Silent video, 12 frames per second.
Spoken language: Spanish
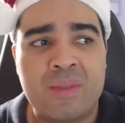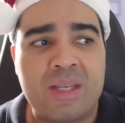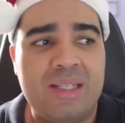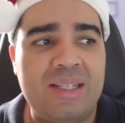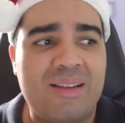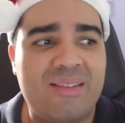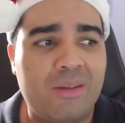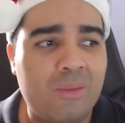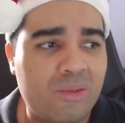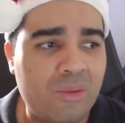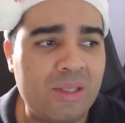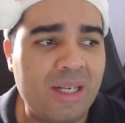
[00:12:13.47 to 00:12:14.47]
la
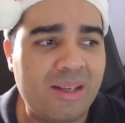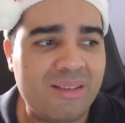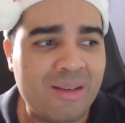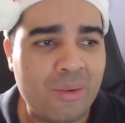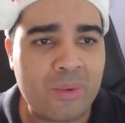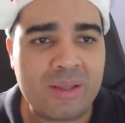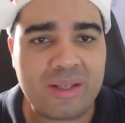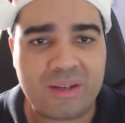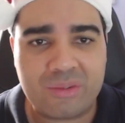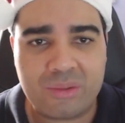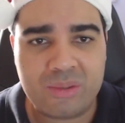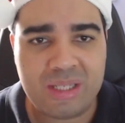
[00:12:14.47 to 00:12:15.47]
situación en la que se
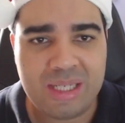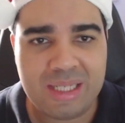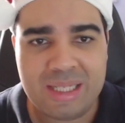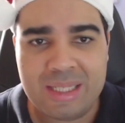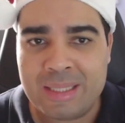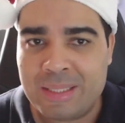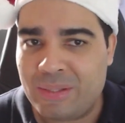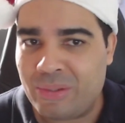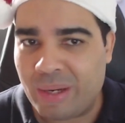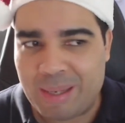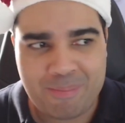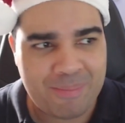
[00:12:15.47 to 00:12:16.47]
encuentra Sony.
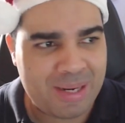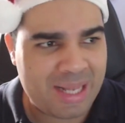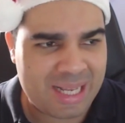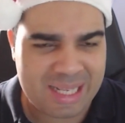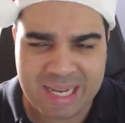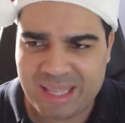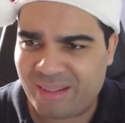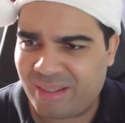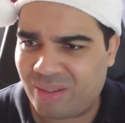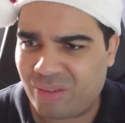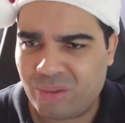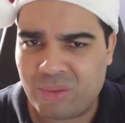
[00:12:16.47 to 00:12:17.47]
No es para nada
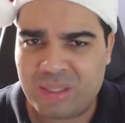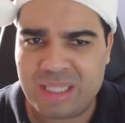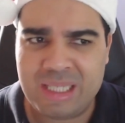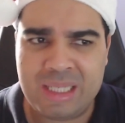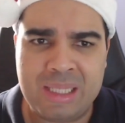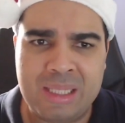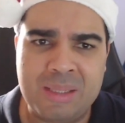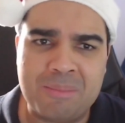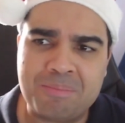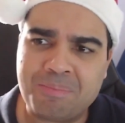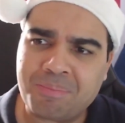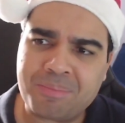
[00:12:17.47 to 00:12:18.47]
esa Sony,
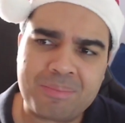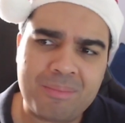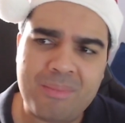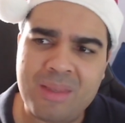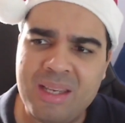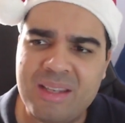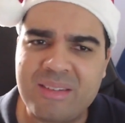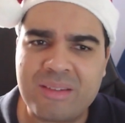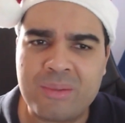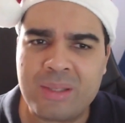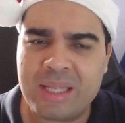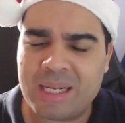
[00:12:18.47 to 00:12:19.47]
esa
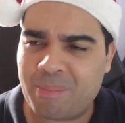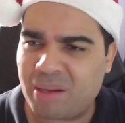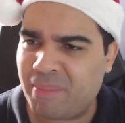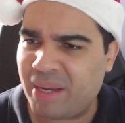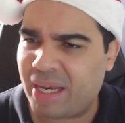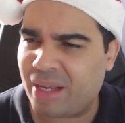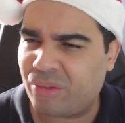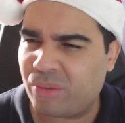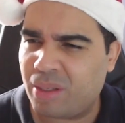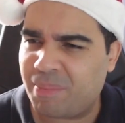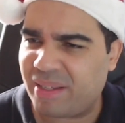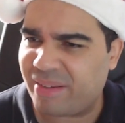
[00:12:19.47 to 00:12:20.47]
Sony de la primera
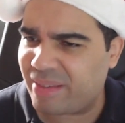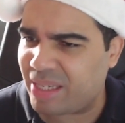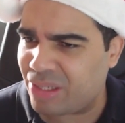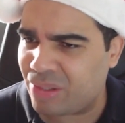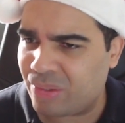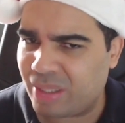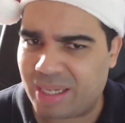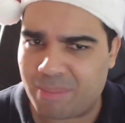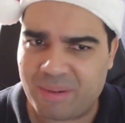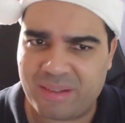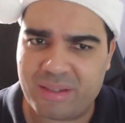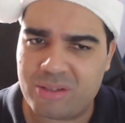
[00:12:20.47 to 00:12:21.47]
Sony PlayStation, de
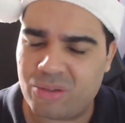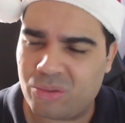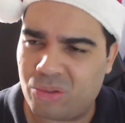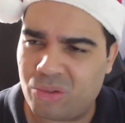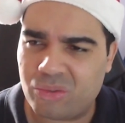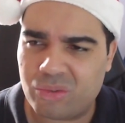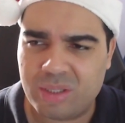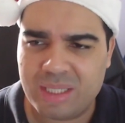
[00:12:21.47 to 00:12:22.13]
la PlayStation 2.